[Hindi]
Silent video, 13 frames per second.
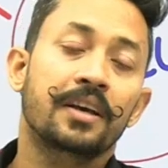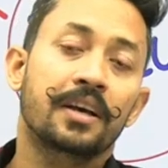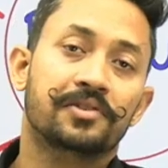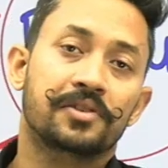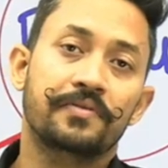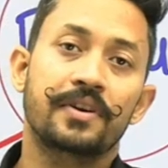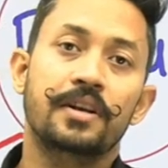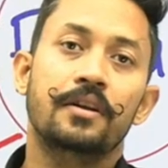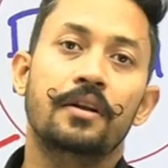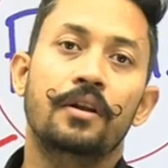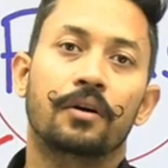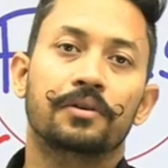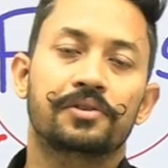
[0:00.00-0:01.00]
या सिविल
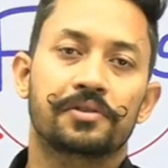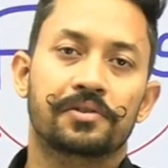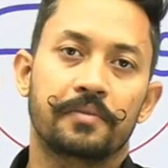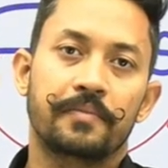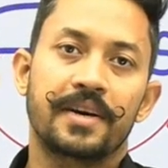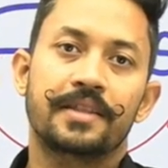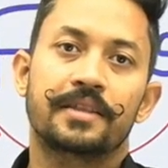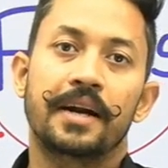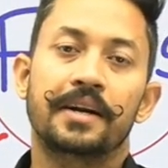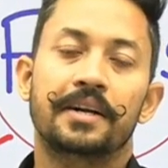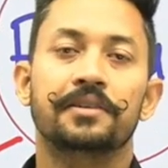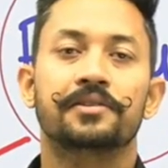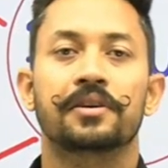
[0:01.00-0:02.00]
लॉ सिस्टम है
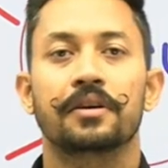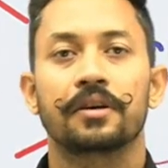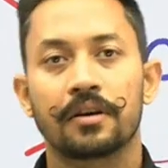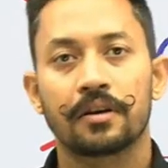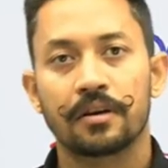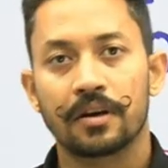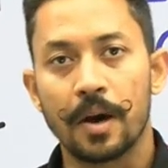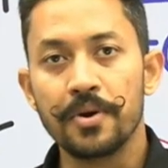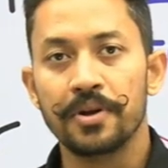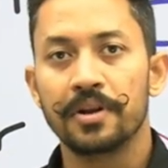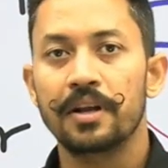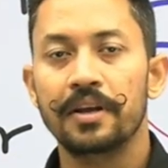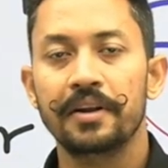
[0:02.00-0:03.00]
दैट इज़
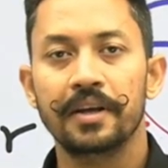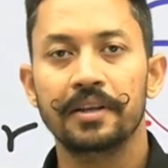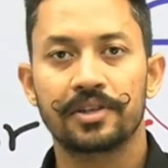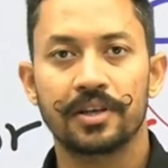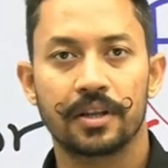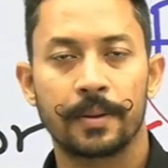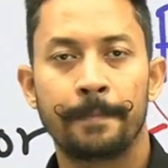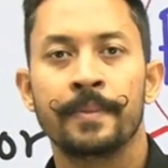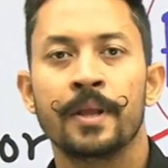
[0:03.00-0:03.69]
कम्युनल इन नेचर